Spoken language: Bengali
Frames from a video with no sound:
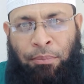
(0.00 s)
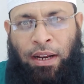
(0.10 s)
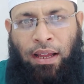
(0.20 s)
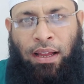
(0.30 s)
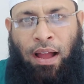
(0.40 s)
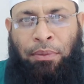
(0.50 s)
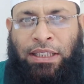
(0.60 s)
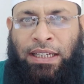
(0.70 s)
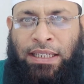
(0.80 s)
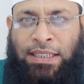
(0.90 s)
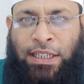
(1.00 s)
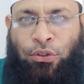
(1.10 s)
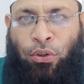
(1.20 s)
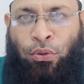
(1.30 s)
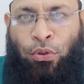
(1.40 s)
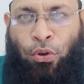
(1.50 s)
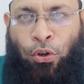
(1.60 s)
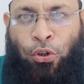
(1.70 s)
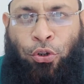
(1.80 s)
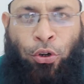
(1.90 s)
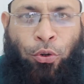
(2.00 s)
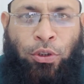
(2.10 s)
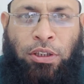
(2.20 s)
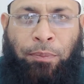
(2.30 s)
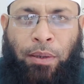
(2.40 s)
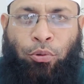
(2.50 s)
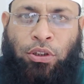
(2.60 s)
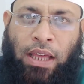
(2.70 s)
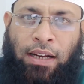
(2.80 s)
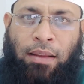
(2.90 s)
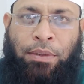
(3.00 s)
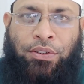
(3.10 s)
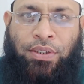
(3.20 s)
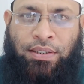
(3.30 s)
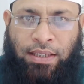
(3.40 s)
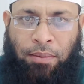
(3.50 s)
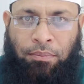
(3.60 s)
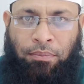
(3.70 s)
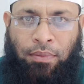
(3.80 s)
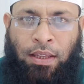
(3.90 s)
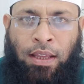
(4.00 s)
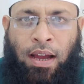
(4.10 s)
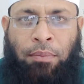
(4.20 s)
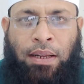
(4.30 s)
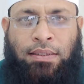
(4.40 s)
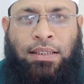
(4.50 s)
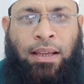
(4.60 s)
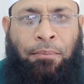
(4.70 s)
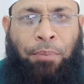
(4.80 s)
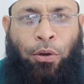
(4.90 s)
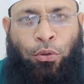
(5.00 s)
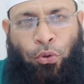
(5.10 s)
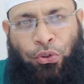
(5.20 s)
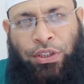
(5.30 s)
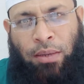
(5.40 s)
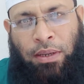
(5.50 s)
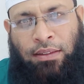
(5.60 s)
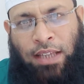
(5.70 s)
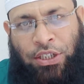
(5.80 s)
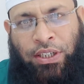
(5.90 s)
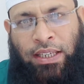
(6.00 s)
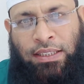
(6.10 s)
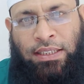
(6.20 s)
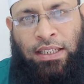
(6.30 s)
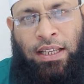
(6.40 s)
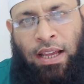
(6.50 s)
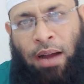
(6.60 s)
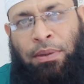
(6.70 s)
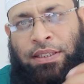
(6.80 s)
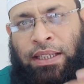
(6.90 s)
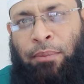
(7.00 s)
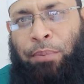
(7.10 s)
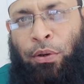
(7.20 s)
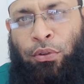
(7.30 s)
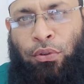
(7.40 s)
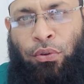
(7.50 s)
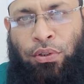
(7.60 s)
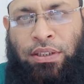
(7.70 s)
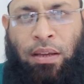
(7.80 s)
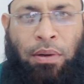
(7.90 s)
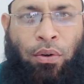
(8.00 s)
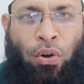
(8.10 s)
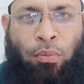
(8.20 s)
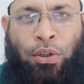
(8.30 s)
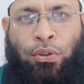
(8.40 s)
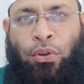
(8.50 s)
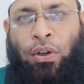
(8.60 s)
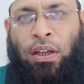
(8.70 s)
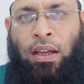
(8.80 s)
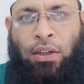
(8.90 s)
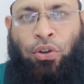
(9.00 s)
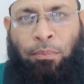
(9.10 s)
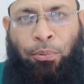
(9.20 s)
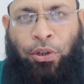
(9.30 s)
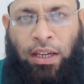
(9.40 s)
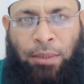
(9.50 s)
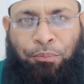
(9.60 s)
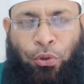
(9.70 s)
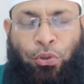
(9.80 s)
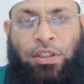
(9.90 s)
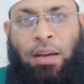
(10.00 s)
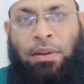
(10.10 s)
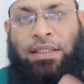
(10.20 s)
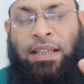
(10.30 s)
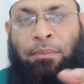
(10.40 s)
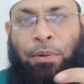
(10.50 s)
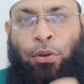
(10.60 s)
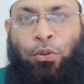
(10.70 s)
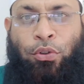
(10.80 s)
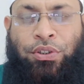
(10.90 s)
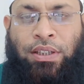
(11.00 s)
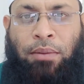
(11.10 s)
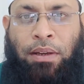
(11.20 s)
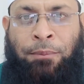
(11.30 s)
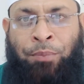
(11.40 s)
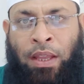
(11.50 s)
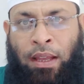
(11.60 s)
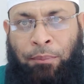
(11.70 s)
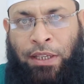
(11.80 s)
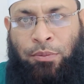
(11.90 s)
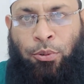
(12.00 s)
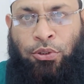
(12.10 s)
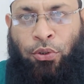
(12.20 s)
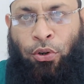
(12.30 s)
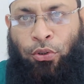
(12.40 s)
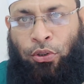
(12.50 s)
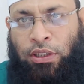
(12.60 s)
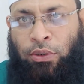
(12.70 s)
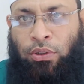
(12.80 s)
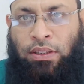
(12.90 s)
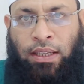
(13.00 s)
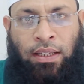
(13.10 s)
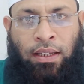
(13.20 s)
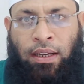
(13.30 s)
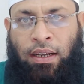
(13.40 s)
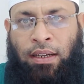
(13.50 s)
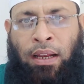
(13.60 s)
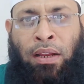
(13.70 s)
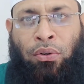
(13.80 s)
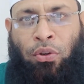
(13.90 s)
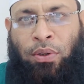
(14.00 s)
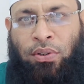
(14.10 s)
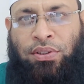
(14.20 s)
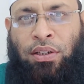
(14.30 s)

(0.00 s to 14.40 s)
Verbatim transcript: আমরা আমাদের নিজেকে যখন কন্ট্রোল করতে পারবো তার নামে হচ্ছে সিয়াম আমরা সিয়াম পালন করছি আবার তাস খেলছি আমরা সিয়াম পালন করছি আবার অবৈধ সম্পর্কে লিপ্ত হচ্ছে আমরা সিয়াম পালন করছি আবার ফেসবুক স্ক্রোল করতে করতে নানান রকমের